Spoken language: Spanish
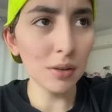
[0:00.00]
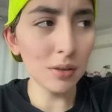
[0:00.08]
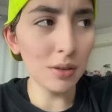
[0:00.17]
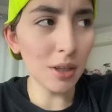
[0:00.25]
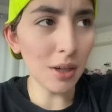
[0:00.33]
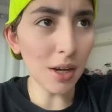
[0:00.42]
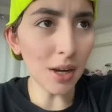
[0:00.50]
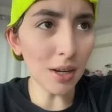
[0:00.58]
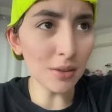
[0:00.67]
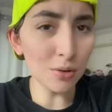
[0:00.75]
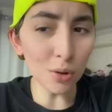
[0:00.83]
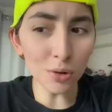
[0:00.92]
Llegué a
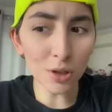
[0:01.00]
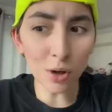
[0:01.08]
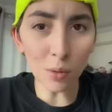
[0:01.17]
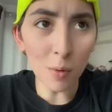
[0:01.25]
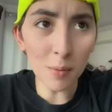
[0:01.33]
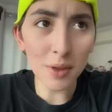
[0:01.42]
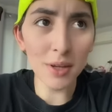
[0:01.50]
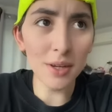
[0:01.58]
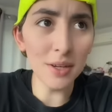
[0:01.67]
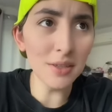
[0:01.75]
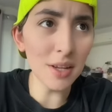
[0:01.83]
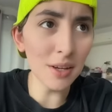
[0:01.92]
las 12 como me
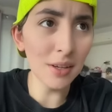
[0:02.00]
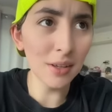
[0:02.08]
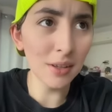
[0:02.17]
dijiste.